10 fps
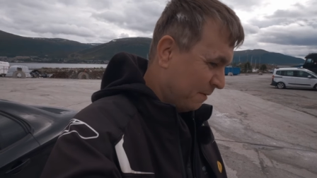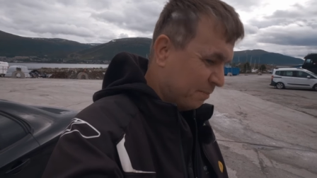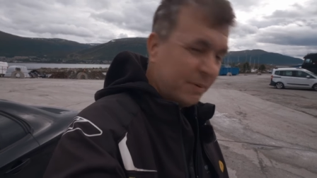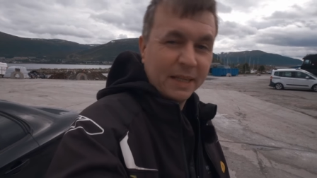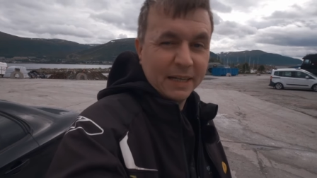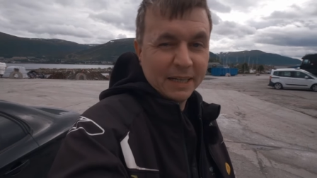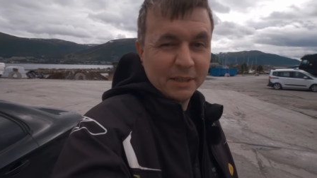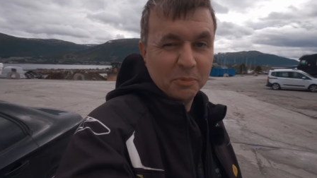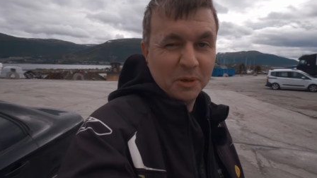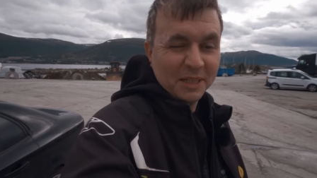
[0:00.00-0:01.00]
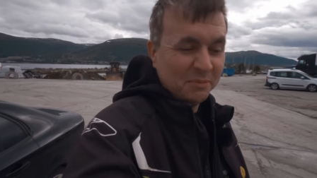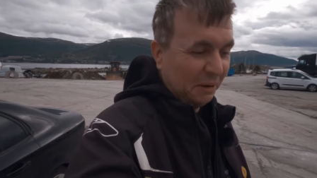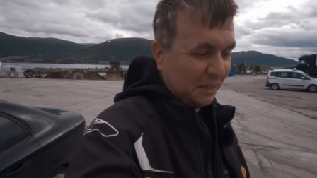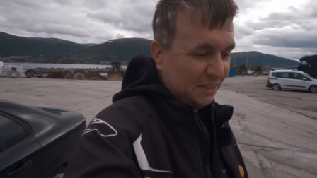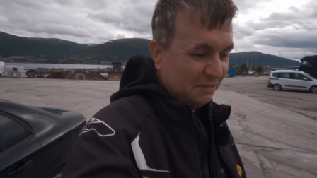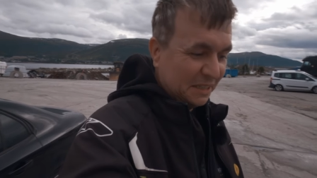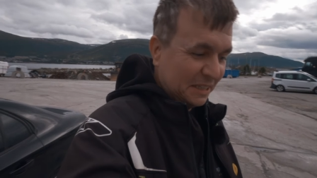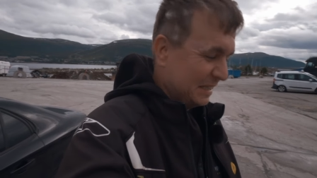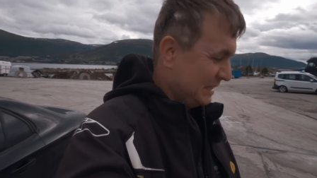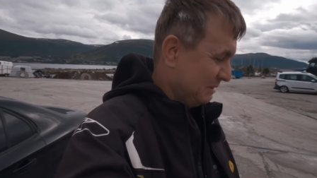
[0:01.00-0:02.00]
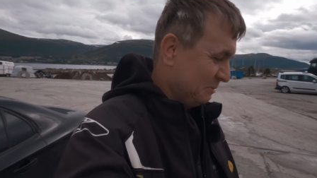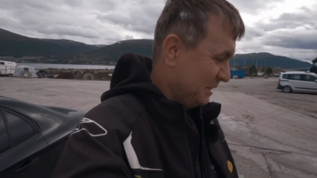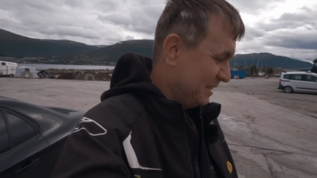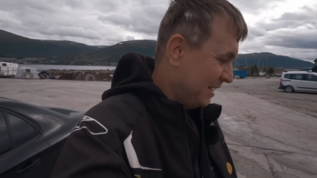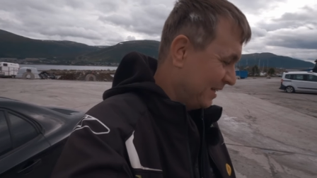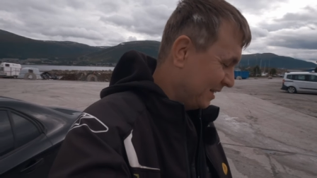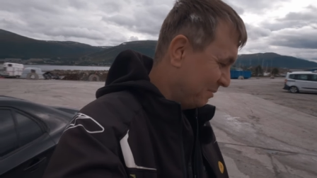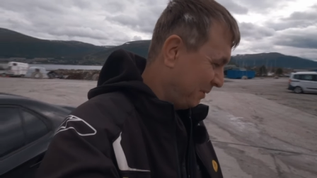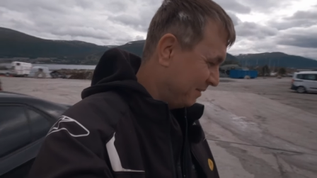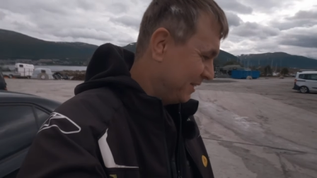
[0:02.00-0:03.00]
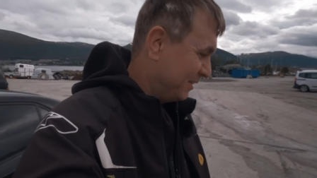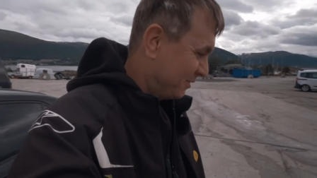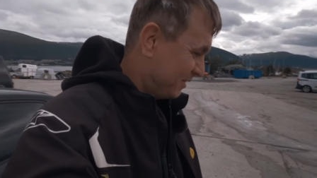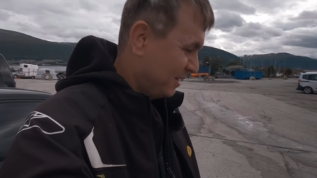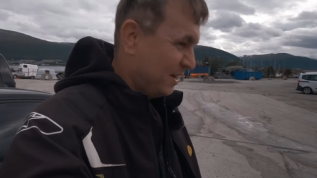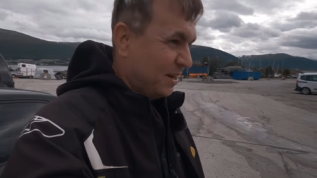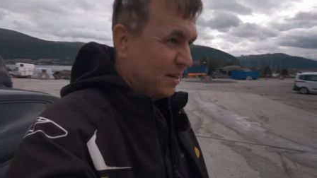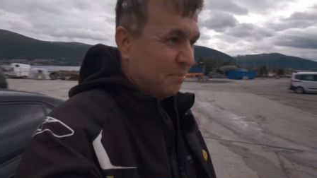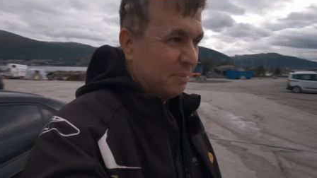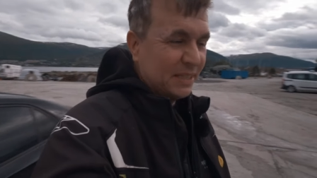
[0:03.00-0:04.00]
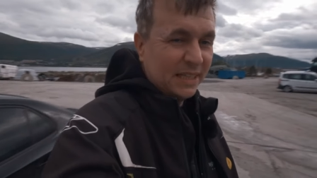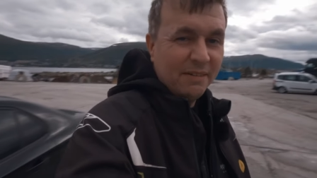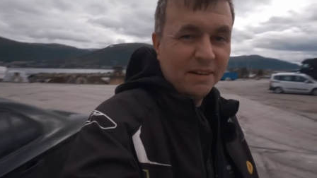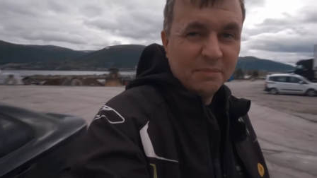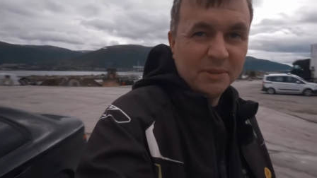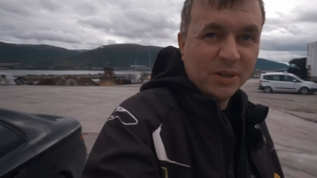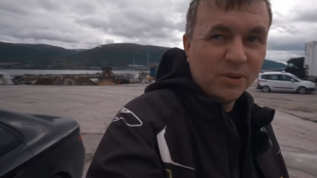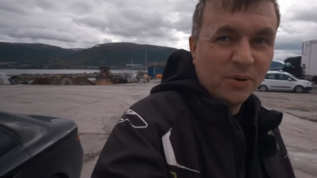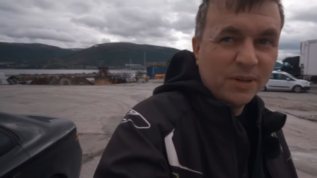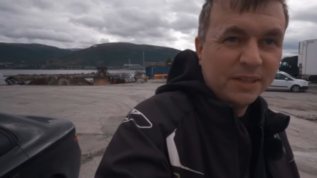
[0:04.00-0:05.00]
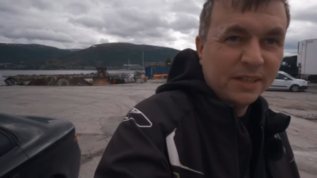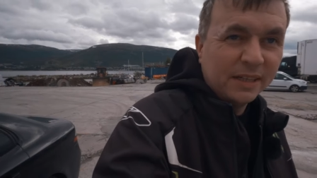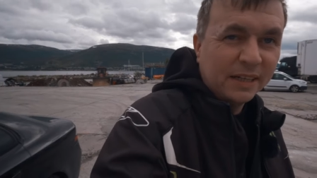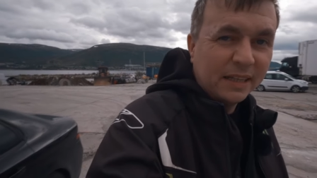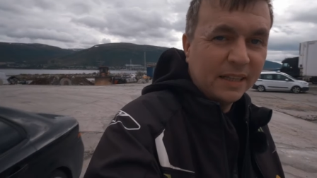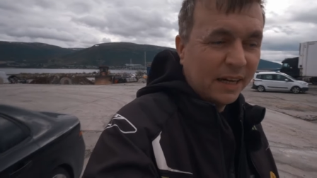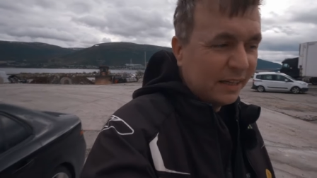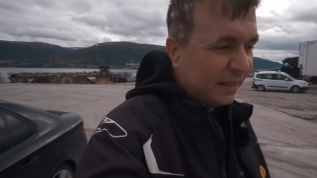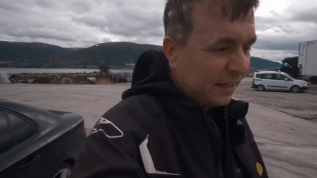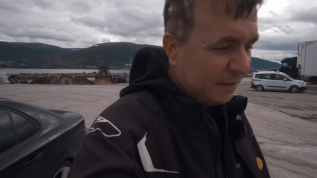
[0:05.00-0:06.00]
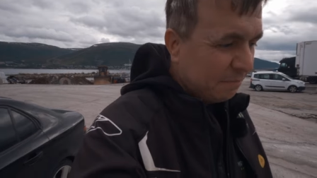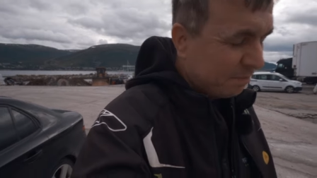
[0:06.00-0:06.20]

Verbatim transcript: Было как-то более спортивное. Сейчас, ну не знаю, надо привыкнуть. Поставили мне Конти Атак 3.